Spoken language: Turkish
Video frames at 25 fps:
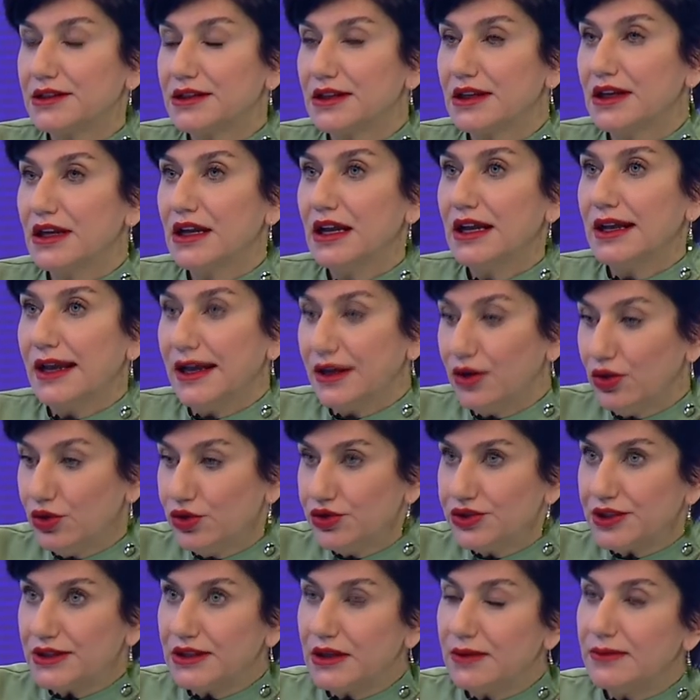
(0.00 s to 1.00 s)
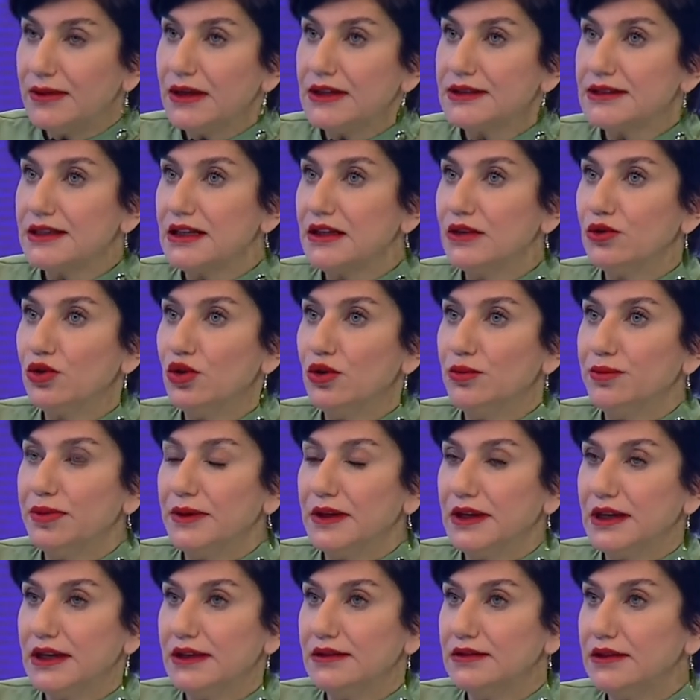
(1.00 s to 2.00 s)
Tabii. Yani önce damarsal
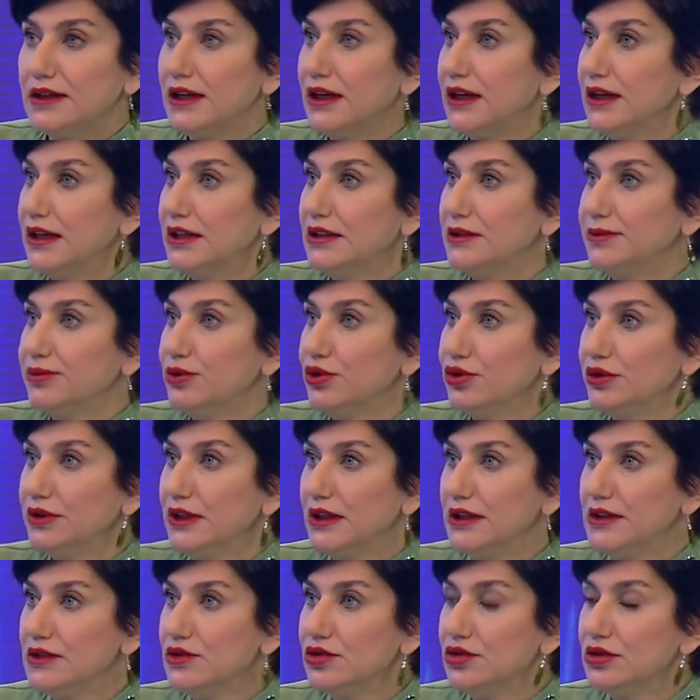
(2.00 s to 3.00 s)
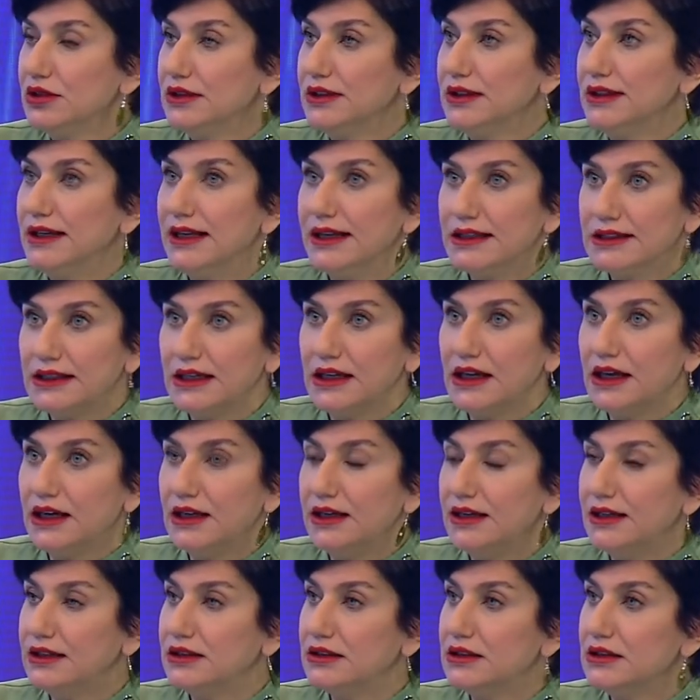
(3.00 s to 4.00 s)
komponenti halledip ondan sonra da lekeyi
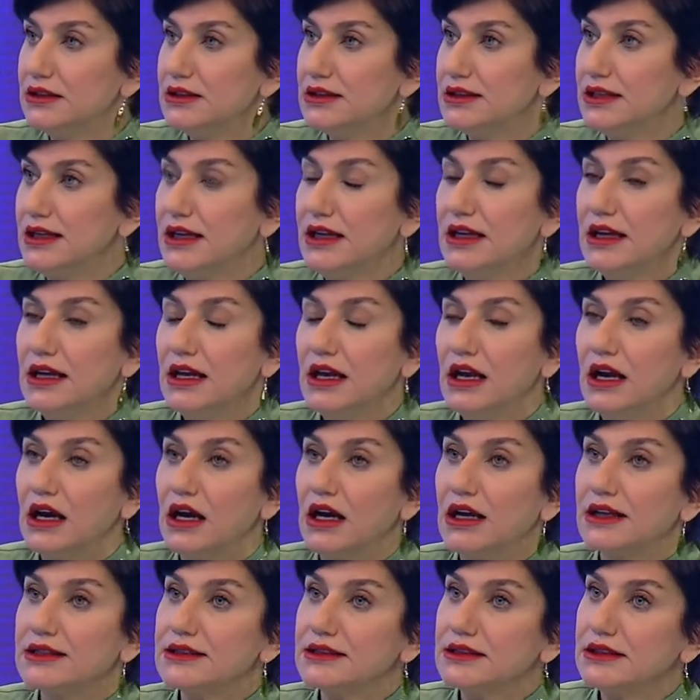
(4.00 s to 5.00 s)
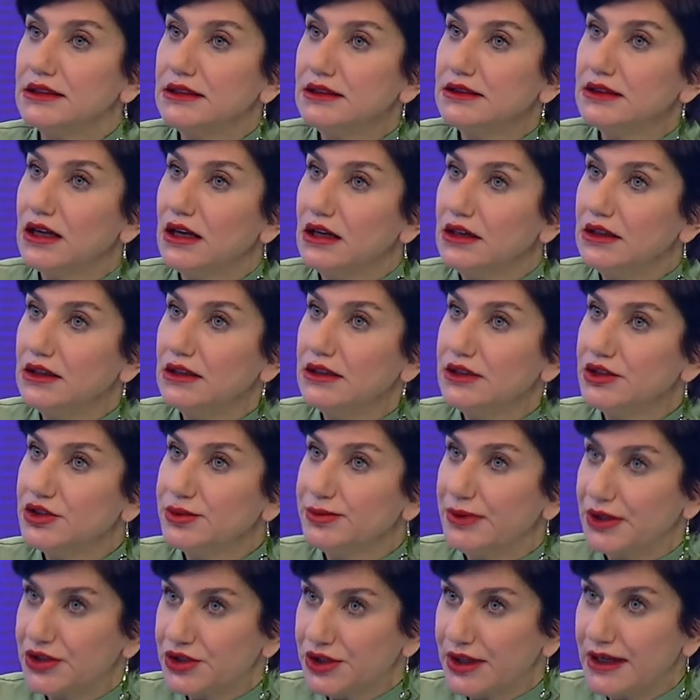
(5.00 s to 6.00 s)
hallettiğinizde hastada daha
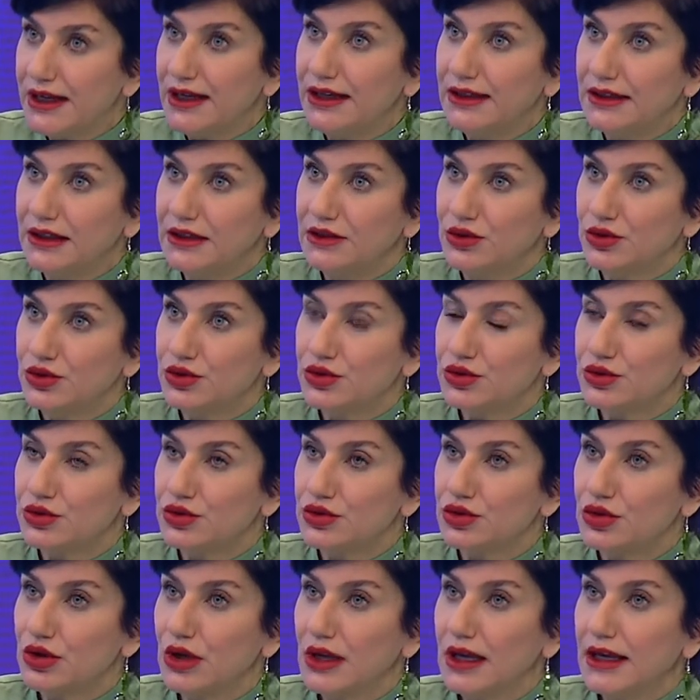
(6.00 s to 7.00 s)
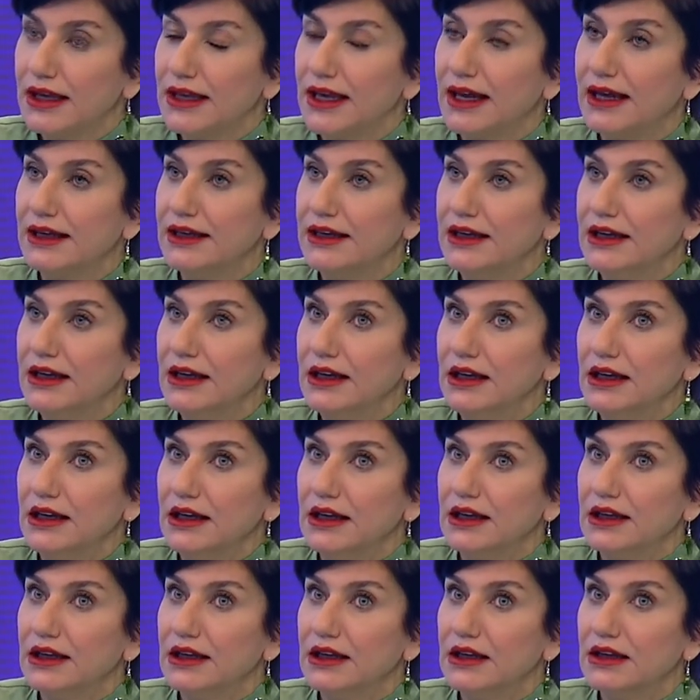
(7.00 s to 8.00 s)
kalıcı başarı elde ediyorsunuz. Yani
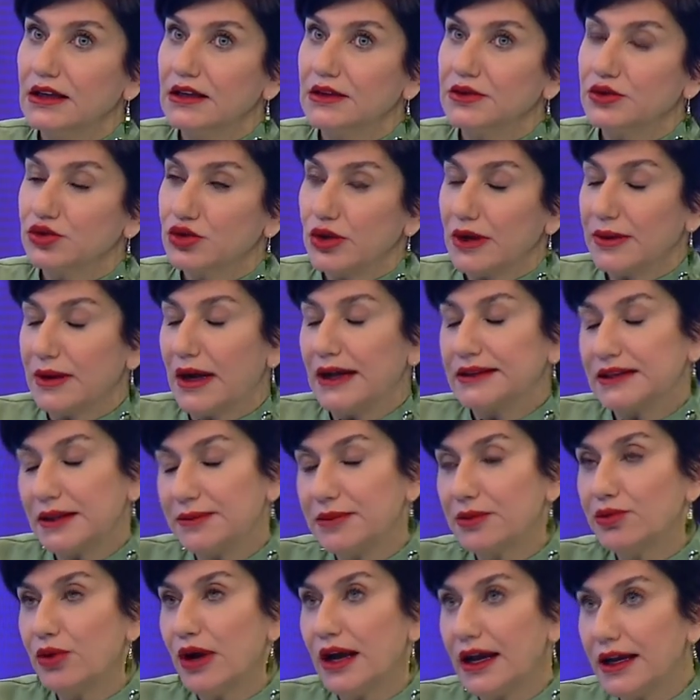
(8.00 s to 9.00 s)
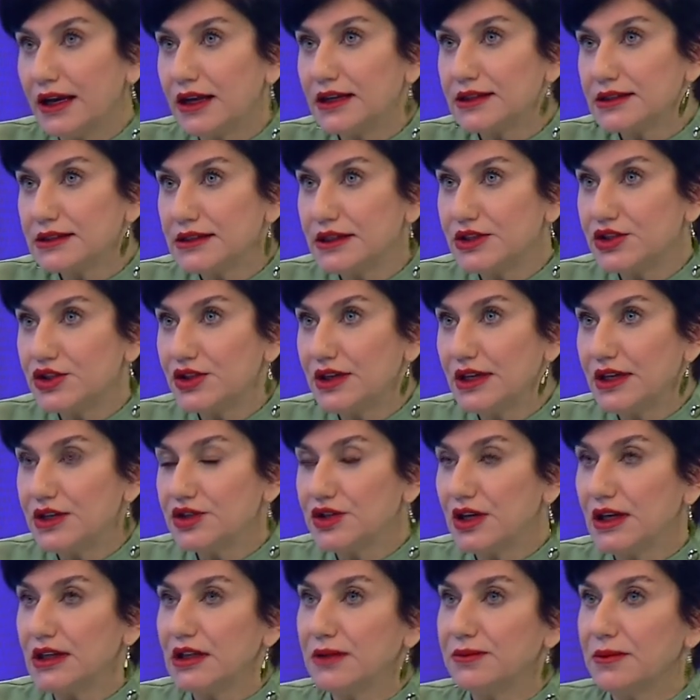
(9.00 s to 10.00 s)
e, tabii bu her hasta için
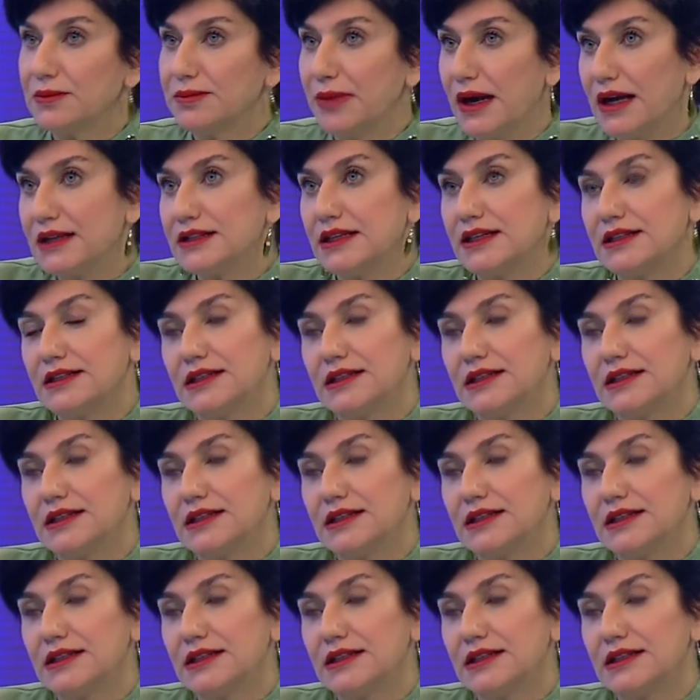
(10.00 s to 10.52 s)
geçerli ama bazen